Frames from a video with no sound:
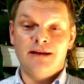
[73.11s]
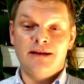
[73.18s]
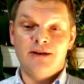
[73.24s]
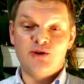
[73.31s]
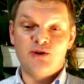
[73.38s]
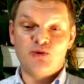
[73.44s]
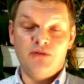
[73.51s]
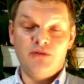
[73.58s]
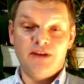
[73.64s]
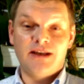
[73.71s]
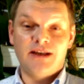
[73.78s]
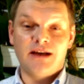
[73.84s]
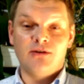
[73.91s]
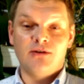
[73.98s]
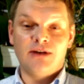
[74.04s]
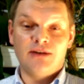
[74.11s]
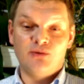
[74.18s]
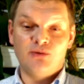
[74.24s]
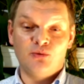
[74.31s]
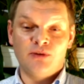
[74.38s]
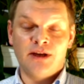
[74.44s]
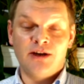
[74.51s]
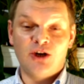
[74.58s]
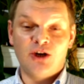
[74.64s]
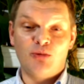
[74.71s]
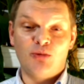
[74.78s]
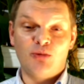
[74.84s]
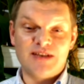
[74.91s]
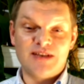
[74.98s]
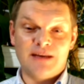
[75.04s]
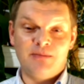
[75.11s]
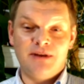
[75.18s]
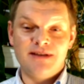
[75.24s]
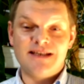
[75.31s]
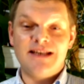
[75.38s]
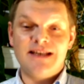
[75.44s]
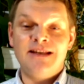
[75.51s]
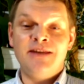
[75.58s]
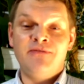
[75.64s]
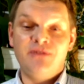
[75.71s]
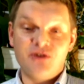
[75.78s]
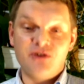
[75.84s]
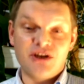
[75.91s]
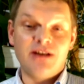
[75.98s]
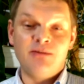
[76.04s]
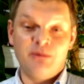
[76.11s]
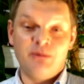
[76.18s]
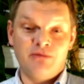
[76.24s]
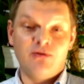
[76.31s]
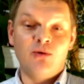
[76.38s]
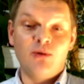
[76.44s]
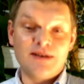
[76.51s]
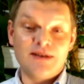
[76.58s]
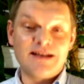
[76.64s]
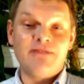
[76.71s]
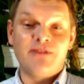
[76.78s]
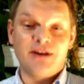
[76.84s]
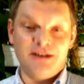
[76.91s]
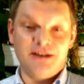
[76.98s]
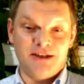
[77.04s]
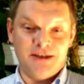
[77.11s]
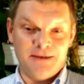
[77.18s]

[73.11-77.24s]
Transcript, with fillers: człowiek jako gatunek, Homo sapiens, nie wyszedłby w ogóle z Afryki.